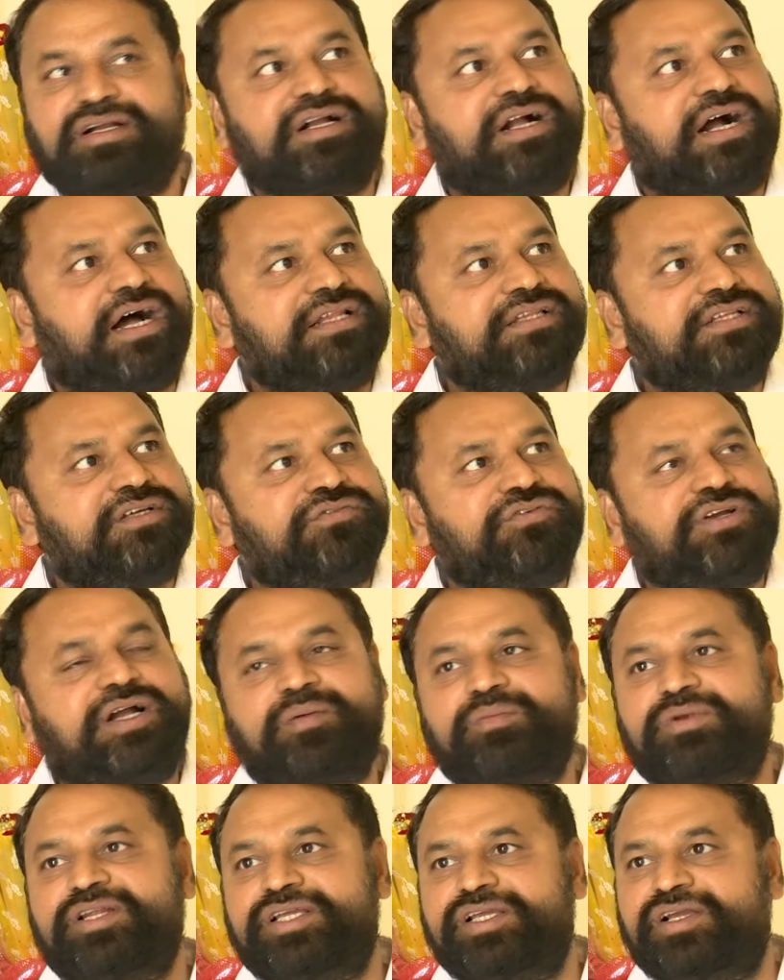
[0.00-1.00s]
గాంధీ
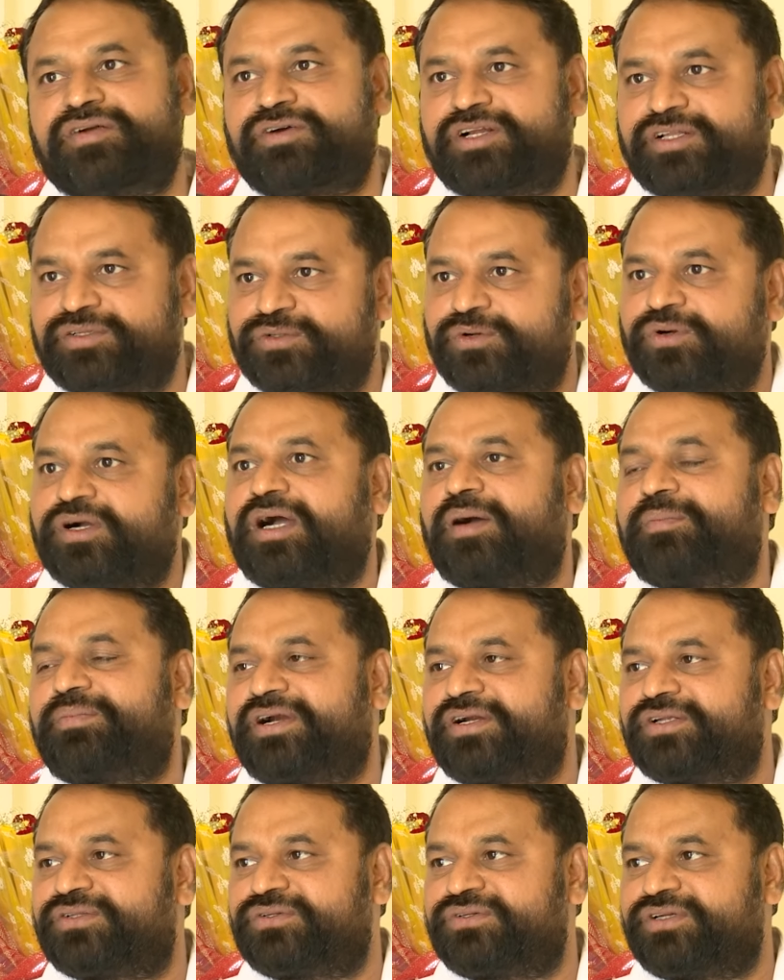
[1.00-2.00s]
ఫ్యామిలీ ఎవరితో
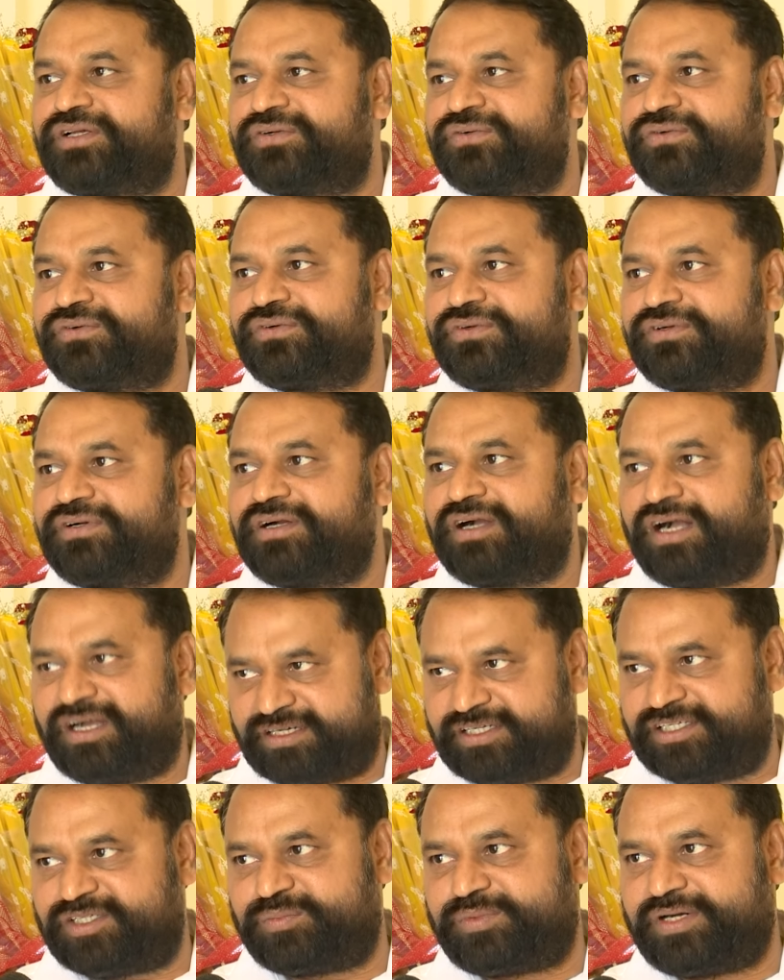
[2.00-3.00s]
కాపాడుతున్నారు
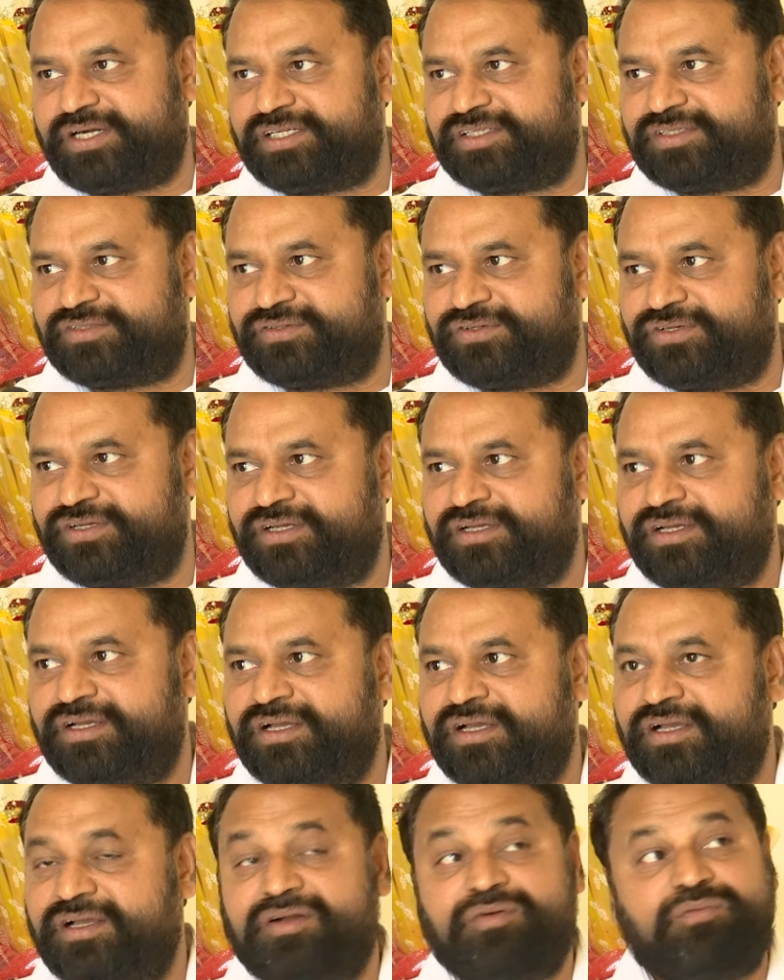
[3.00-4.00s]
కాంగ్రెస్ పార్టీతో
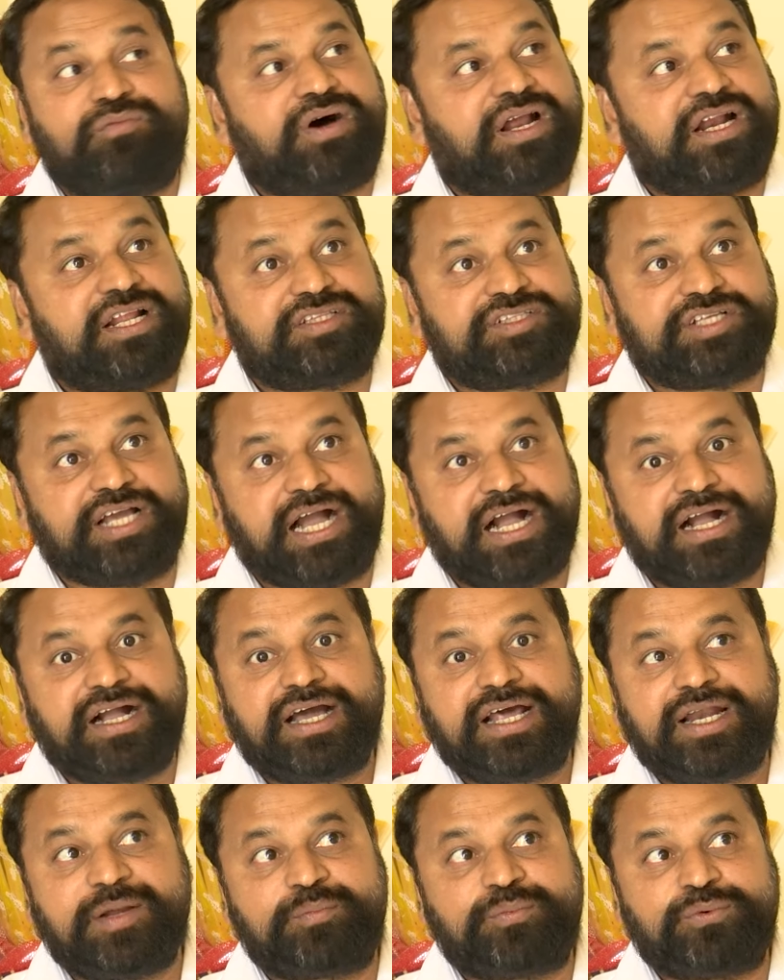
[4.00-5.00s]
వాళ్ళ
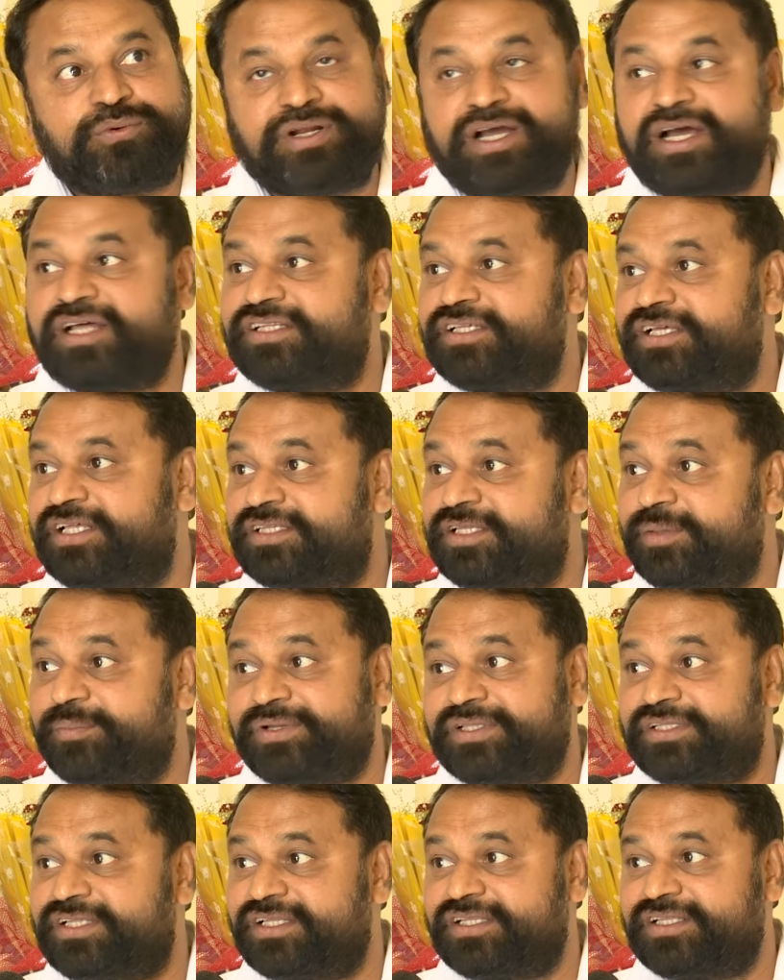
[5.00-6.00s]
త్యాగాల పునాది ఎంత
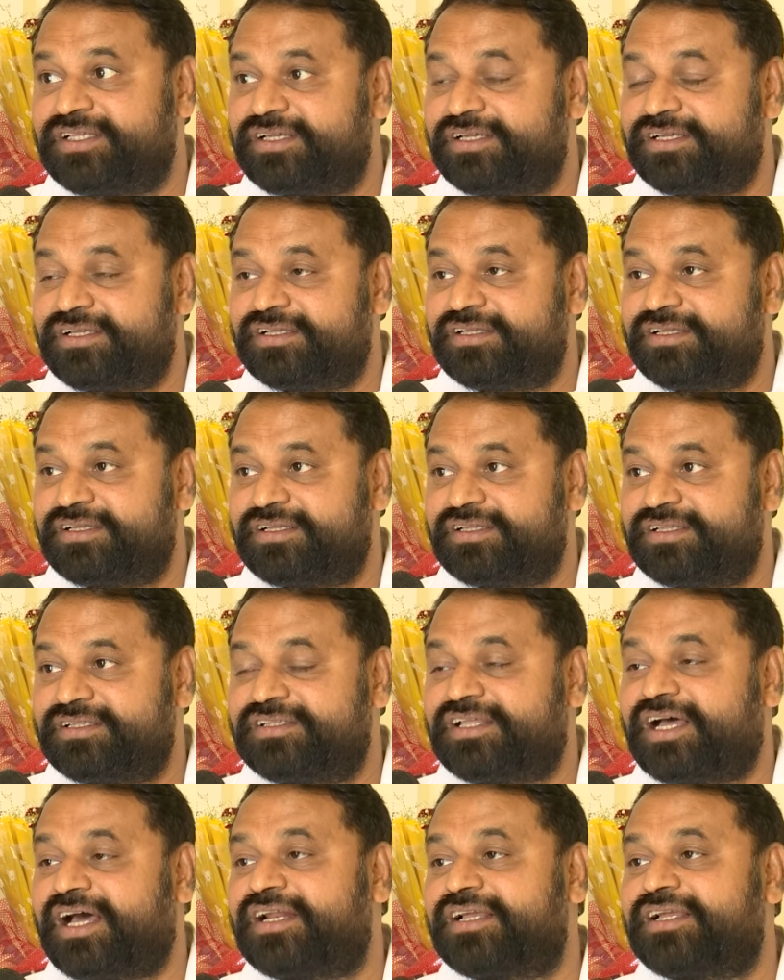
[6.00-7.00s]
పెద్దది
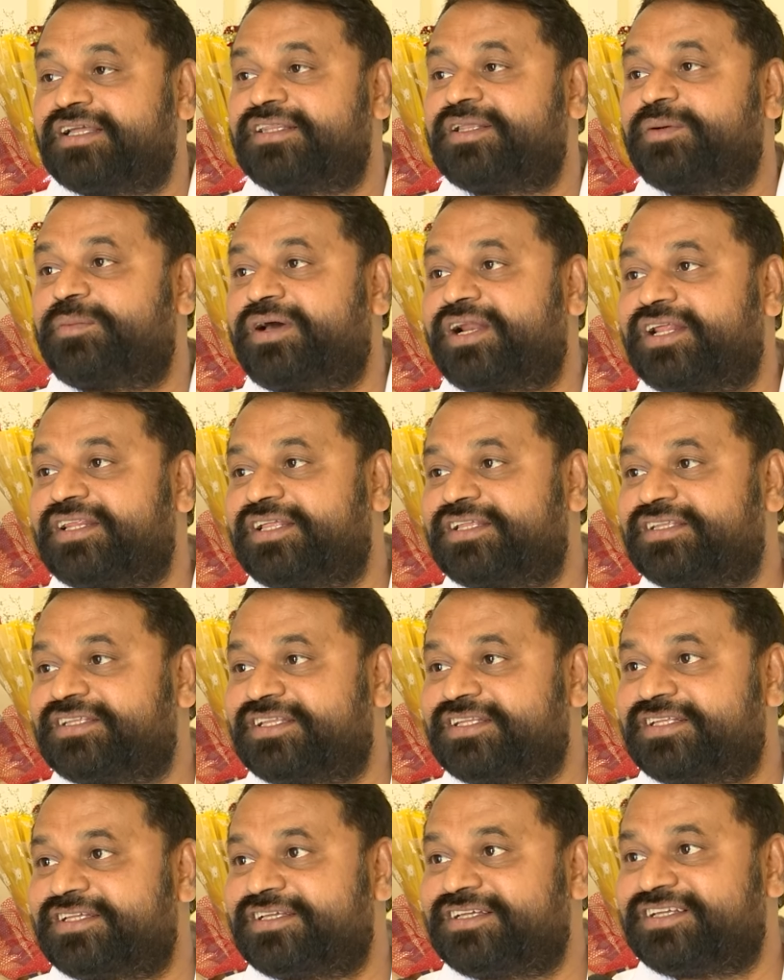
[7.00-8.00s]
దాని కింద మనది
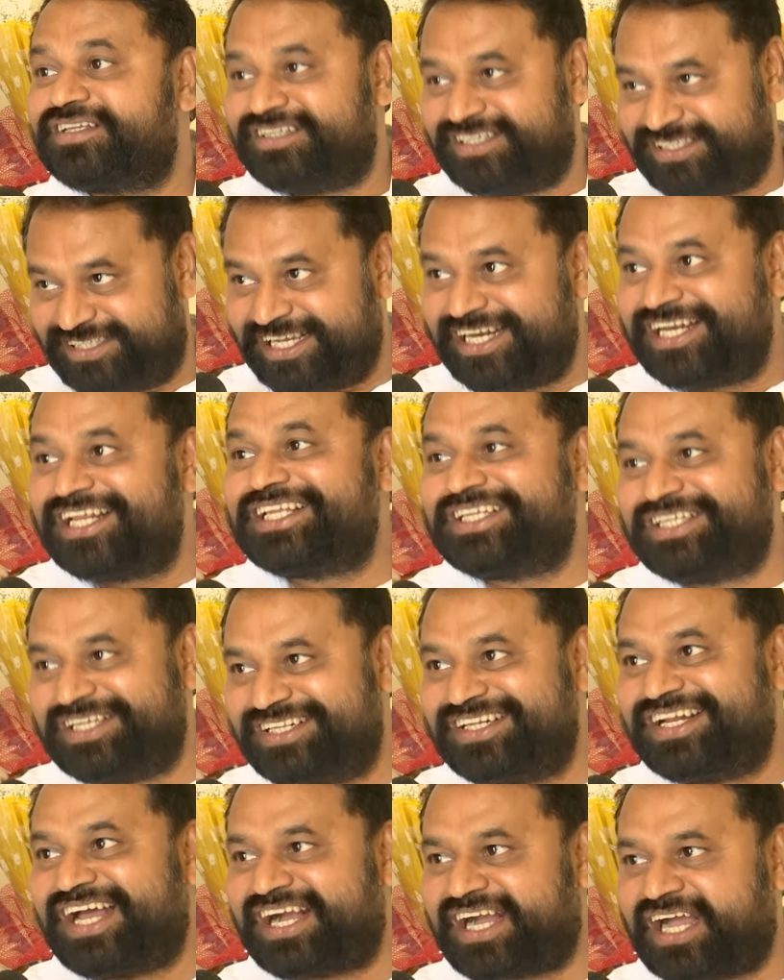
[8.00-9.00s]
ఎంతది ఇదే నేను
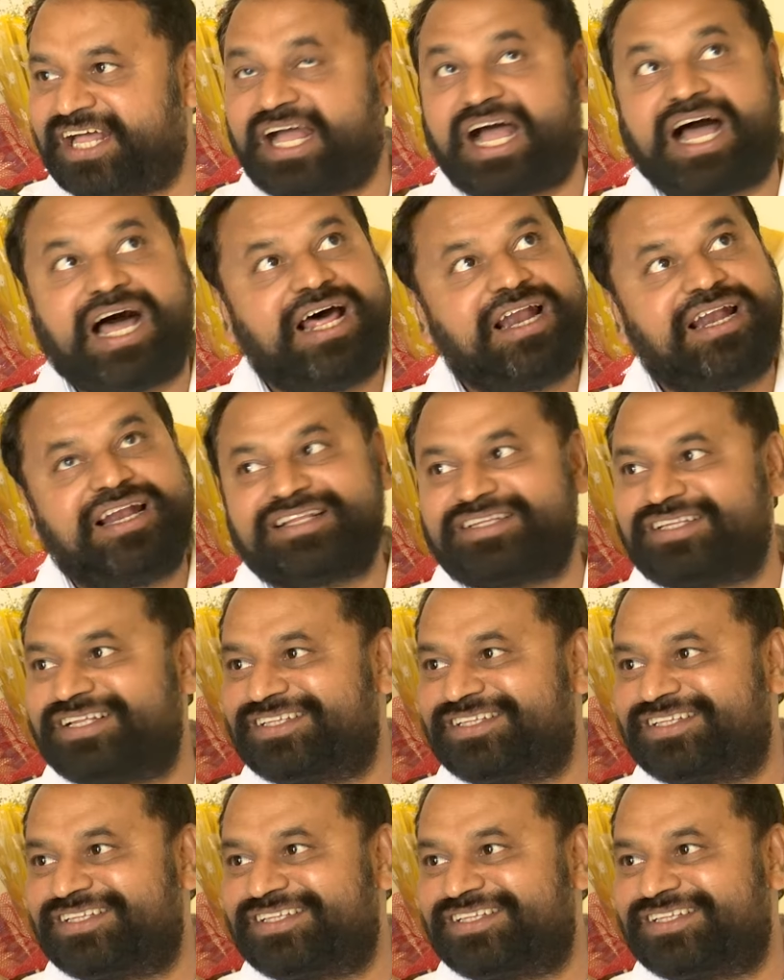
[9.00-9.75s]
నాకు వాళ్ళ